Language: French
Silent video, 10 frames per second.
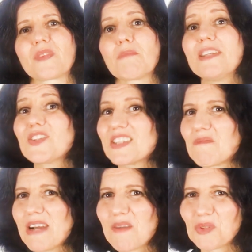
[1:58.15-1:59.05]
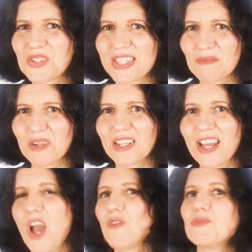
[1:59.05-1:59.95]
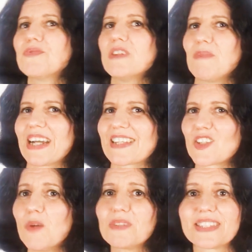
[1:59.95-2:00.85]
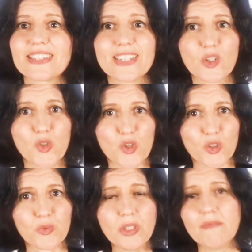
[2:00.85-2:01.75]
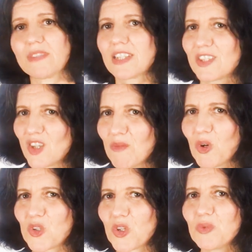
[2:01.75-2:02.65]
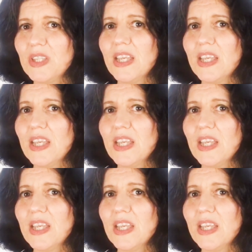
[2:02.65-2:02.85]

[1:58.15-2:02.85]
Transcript: Mais ce n'est pas impossible. Vous pouvez par exemple décider qu'aujourd'hui, et seulement aujourd'hui,